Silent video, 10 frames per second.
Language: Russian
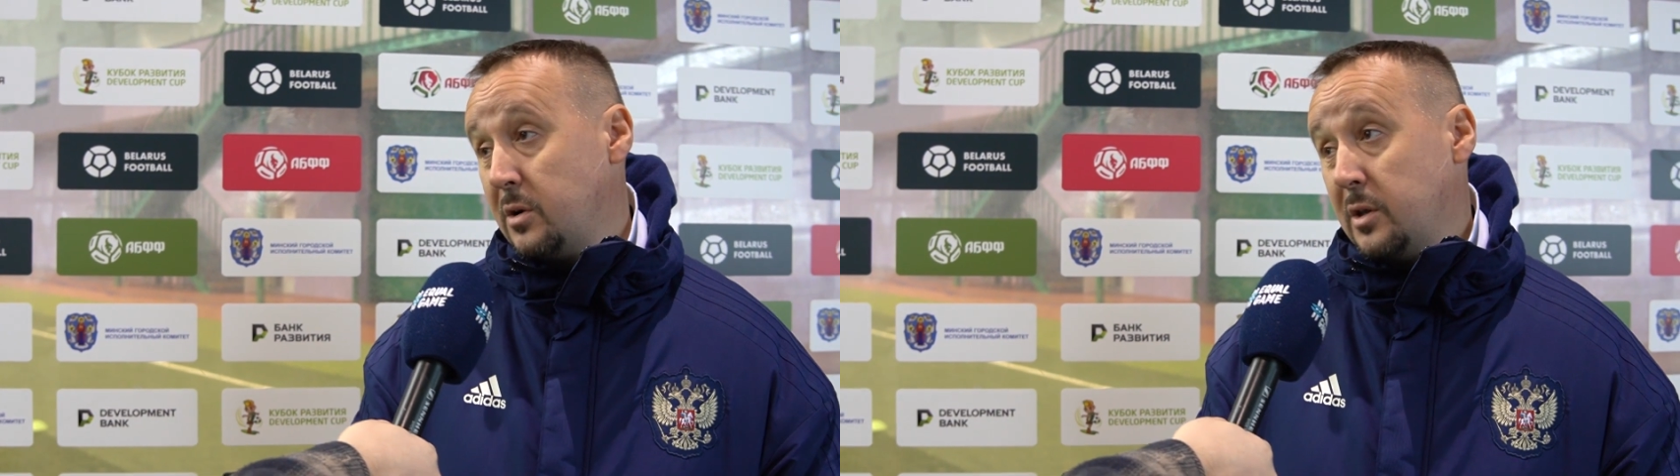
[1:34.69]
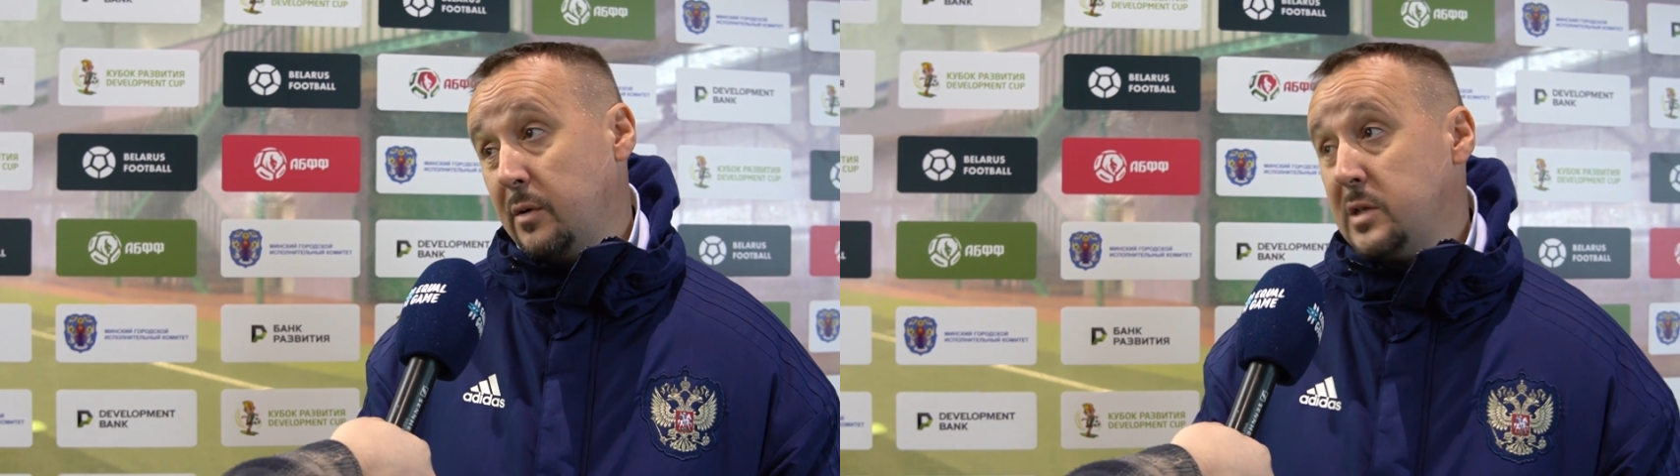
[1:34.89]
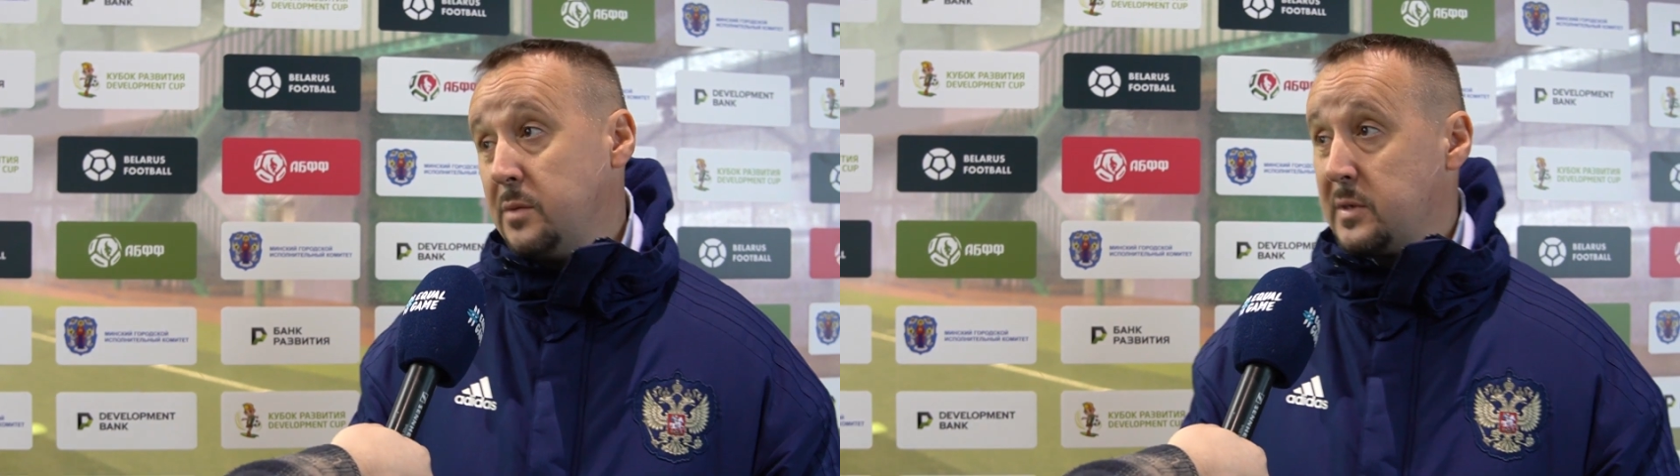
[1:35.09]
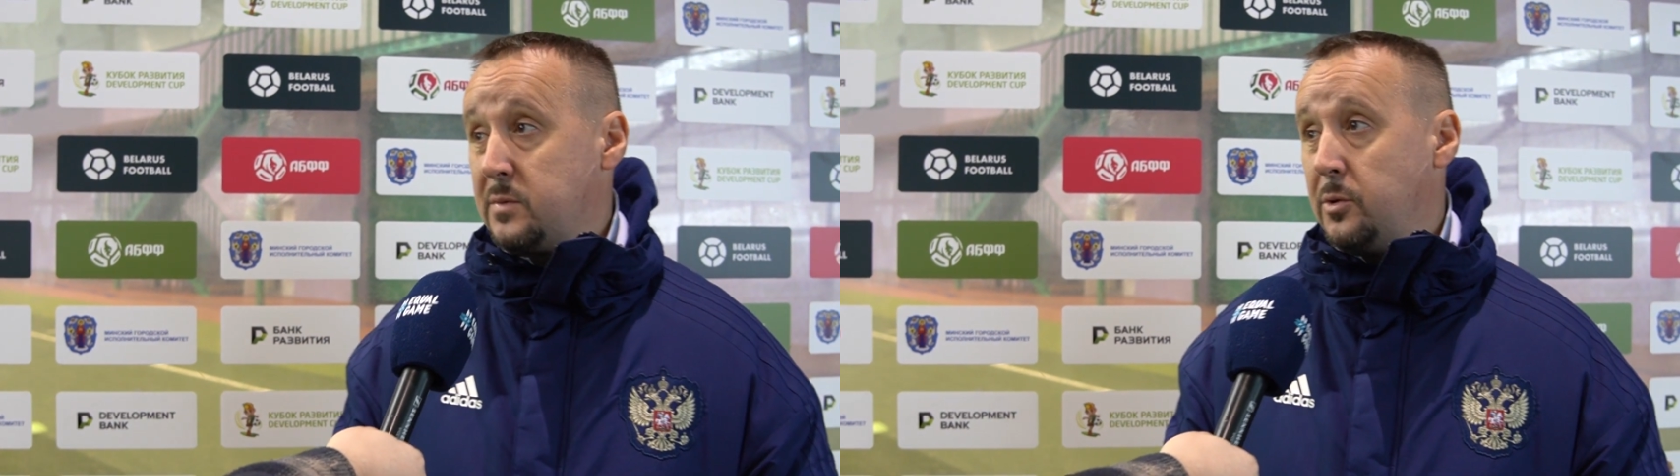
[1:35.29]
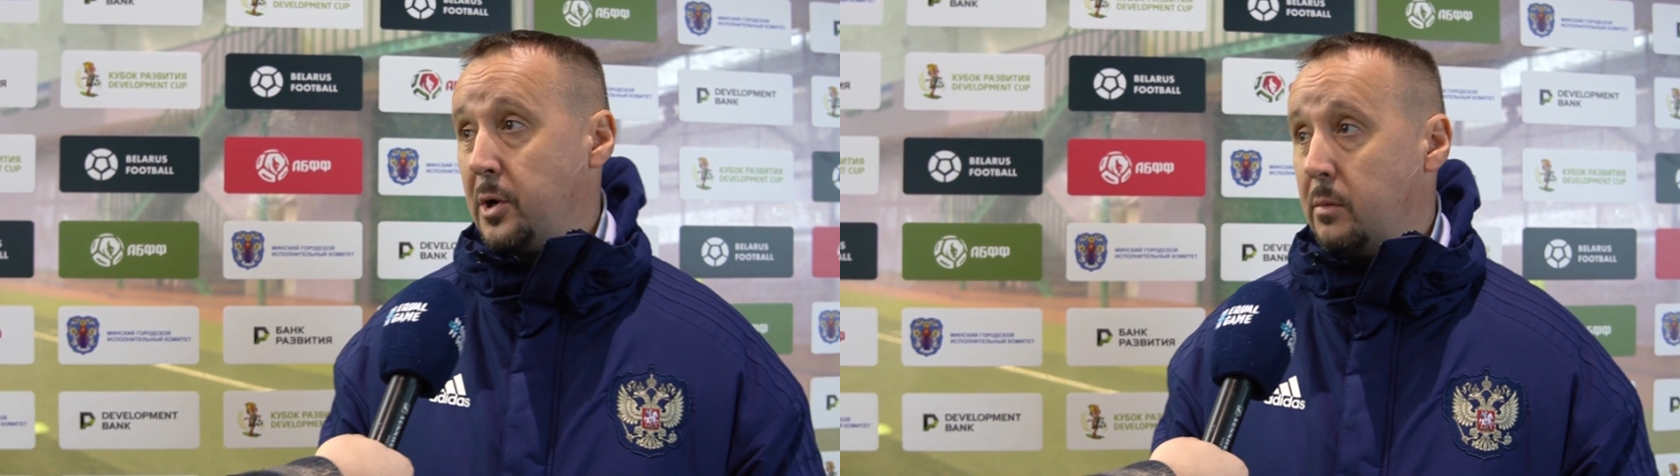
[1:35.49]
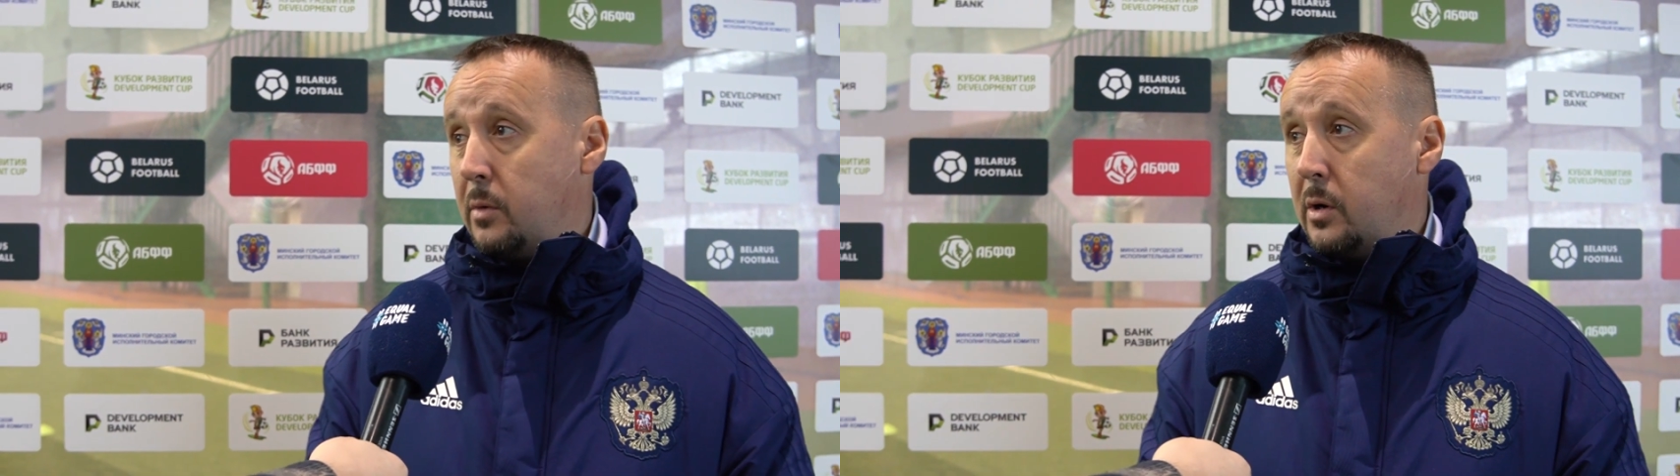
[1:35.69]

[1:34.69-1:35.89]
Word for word: говоря, давайте посмотрим.